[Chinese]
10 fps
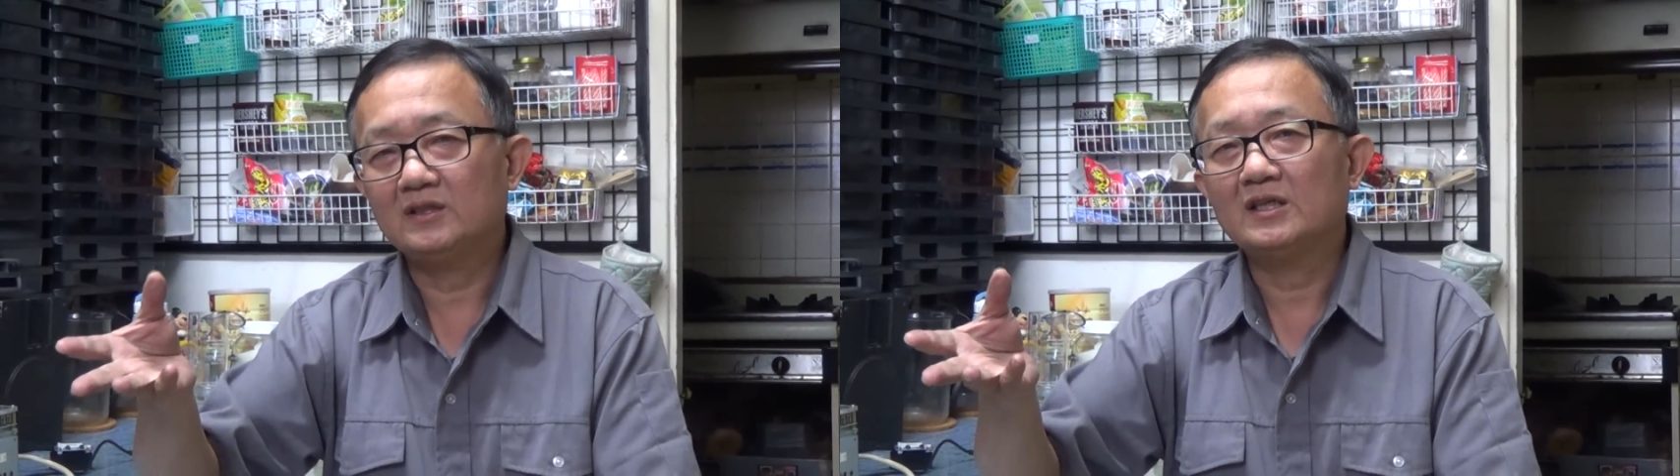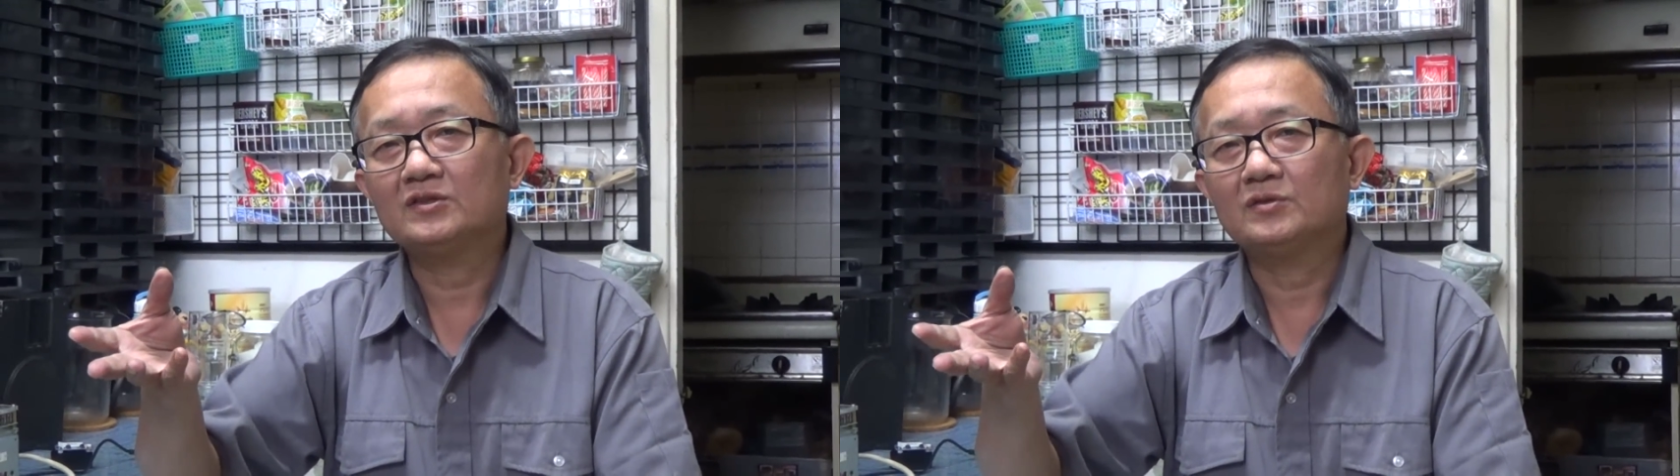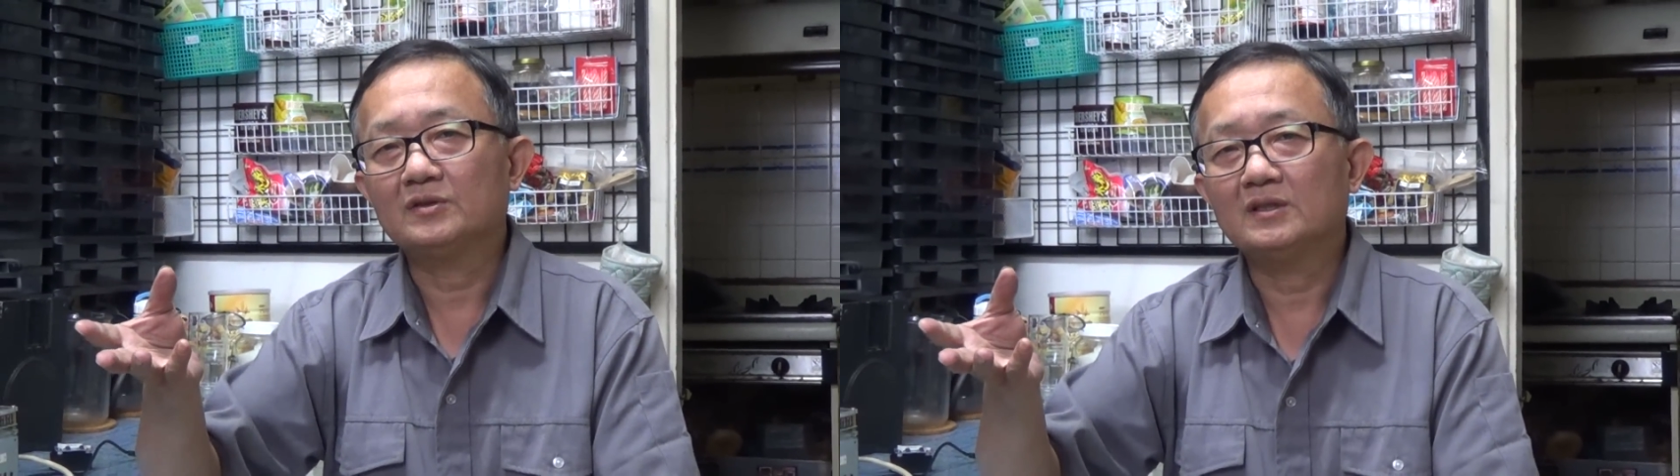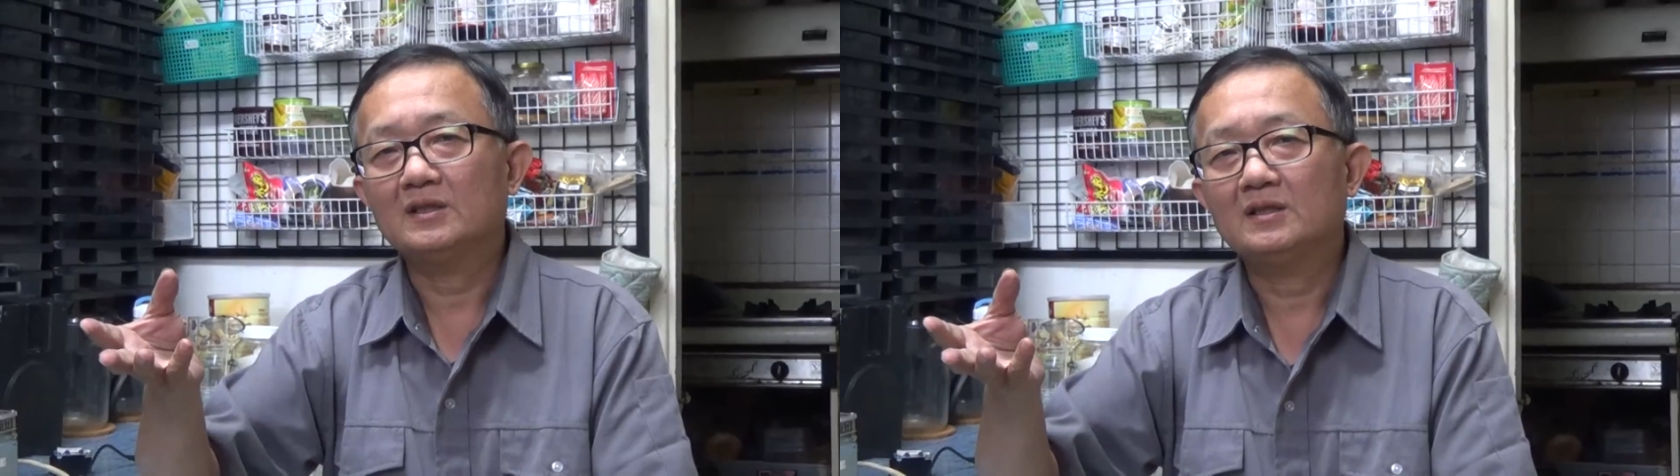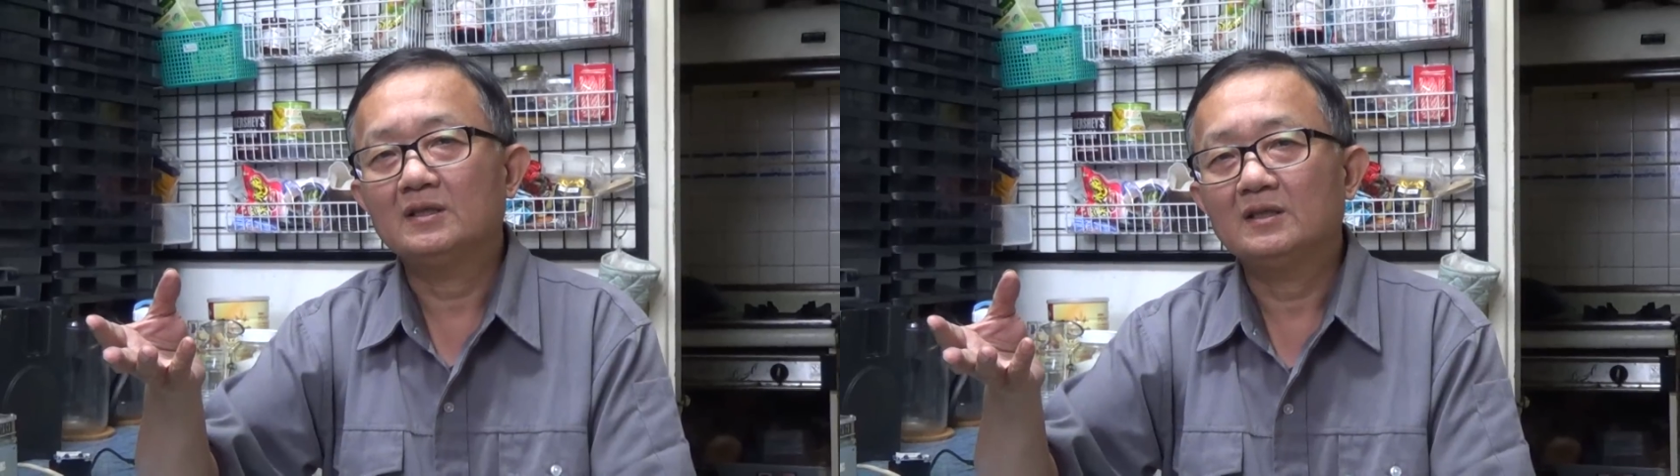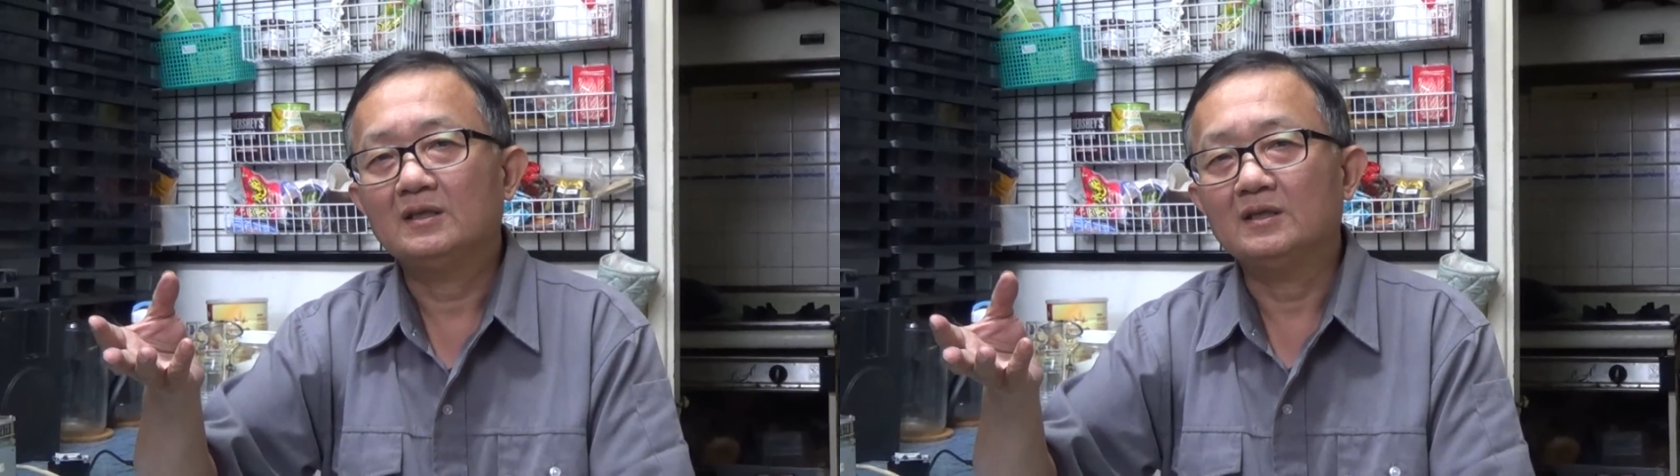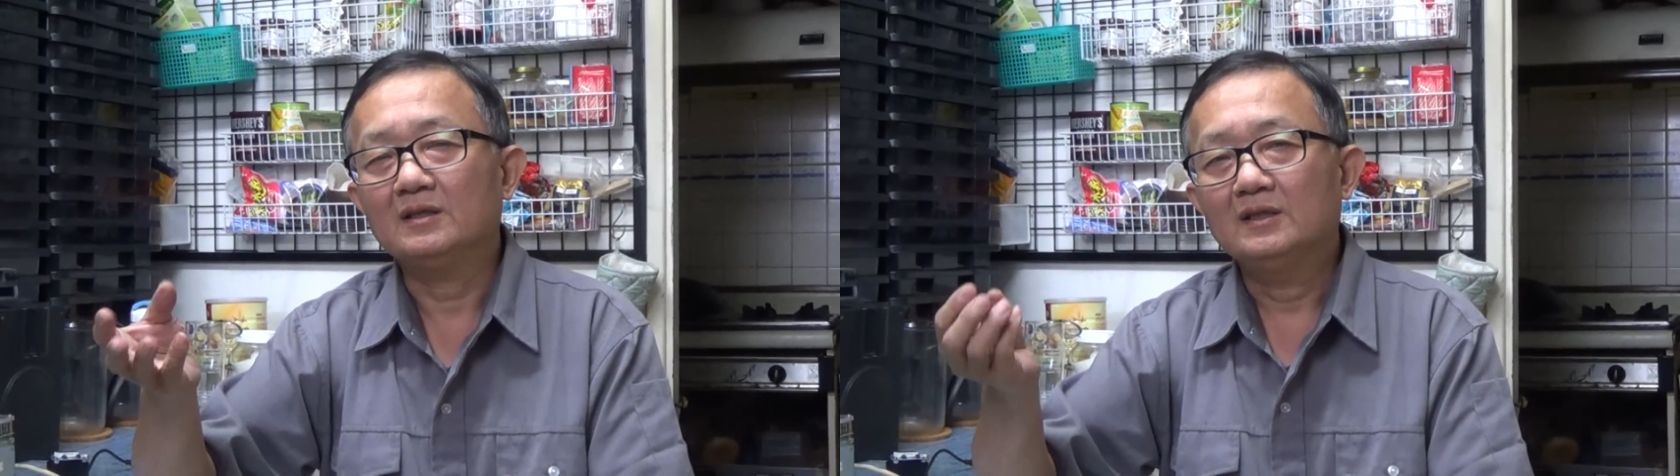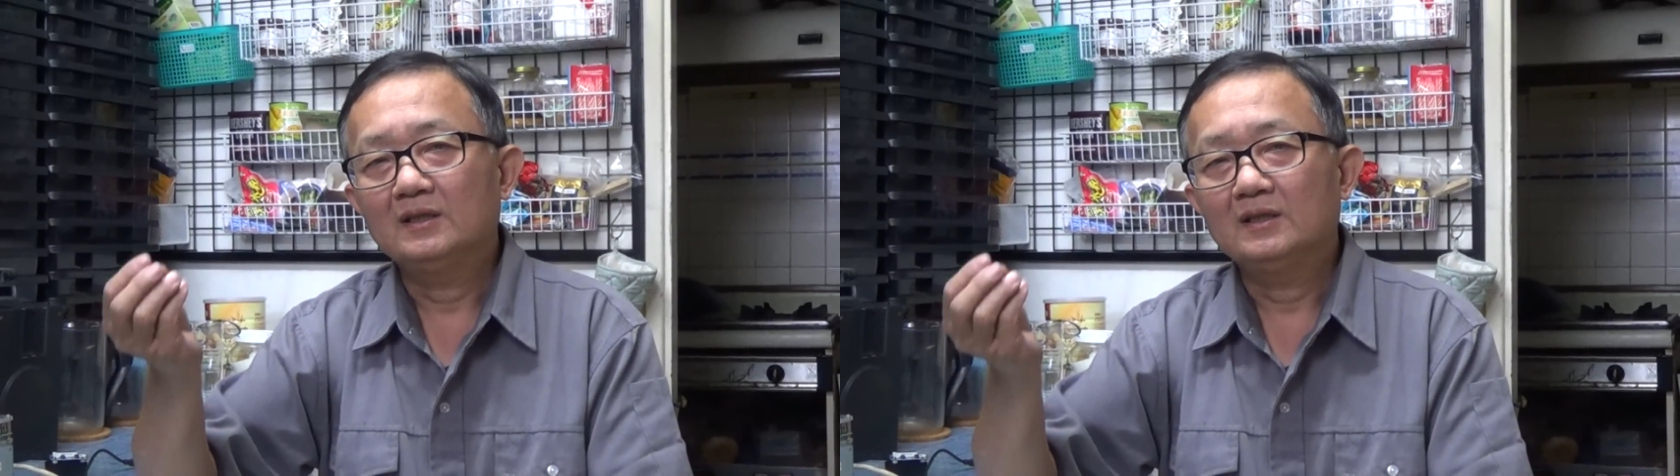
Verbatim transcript: 当中了啊，